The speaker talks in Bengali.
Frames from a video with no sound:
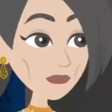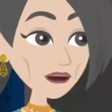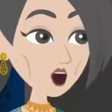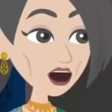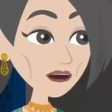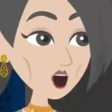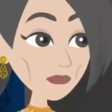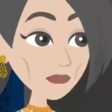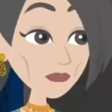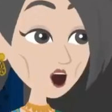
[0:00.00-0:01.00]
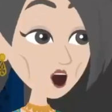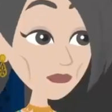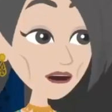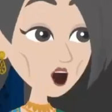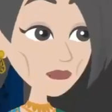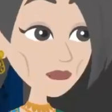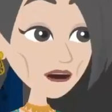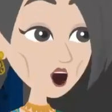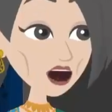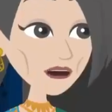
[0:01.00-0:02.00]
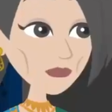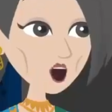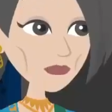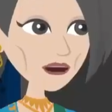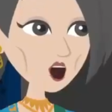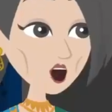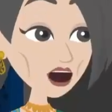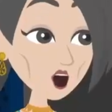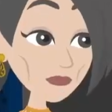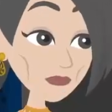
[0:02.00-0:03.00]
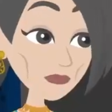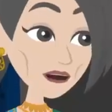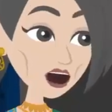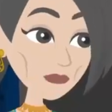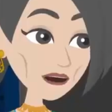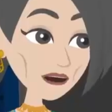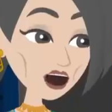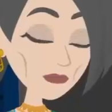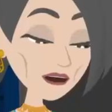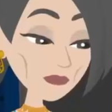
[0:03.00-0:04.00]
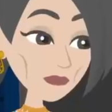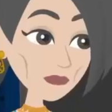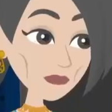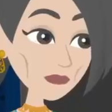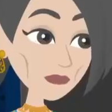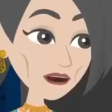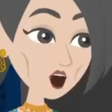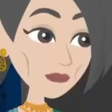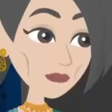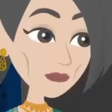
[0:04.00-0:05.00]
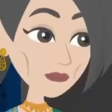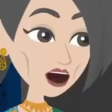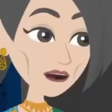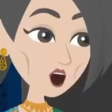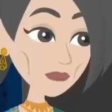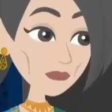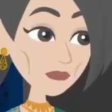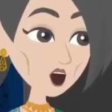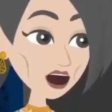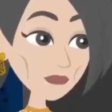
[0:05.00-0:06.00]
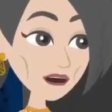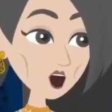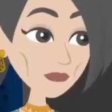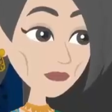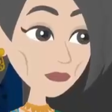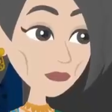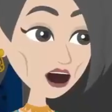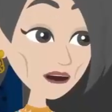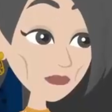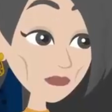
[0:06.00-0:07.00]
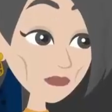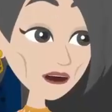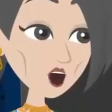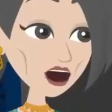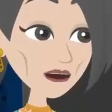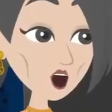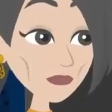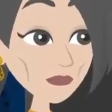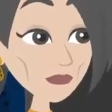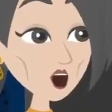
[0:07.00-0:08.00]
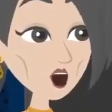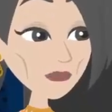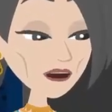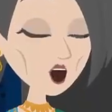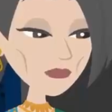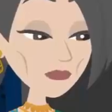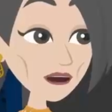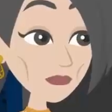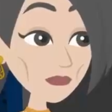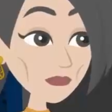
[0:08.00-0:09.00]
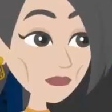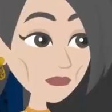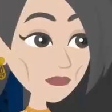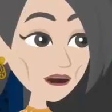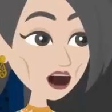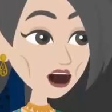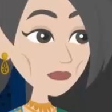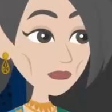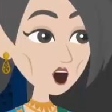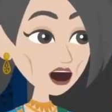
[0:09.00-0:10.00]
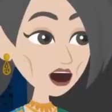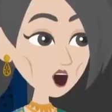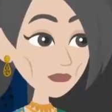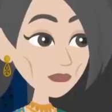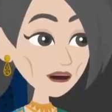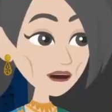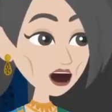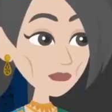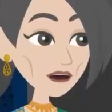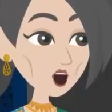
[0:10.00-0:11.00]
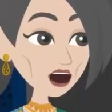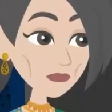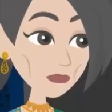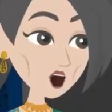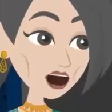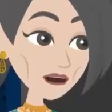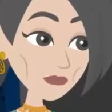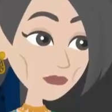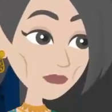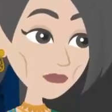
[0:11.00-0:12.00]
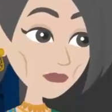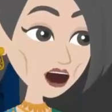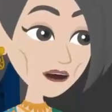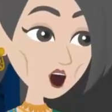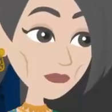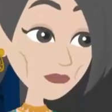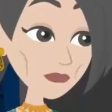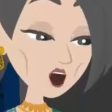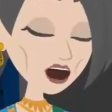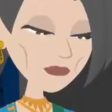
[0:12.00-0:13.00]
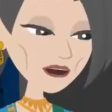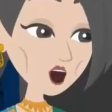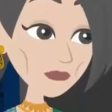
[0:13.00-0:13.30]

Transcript: তুই এখন এই কথা বলছিস আমিও যখন তোর মতো ছিলাম তখন তোর বাবাকে বিয়ে করার জন্য এই সমস্ত কিছু বলেছিলাম কিন্তু পরে আমি আর পারিনি আমি তোর বাবার পরিবার ছেড়ে চলে এসেছিলাম তোর বাবার পরিবারেও অনেক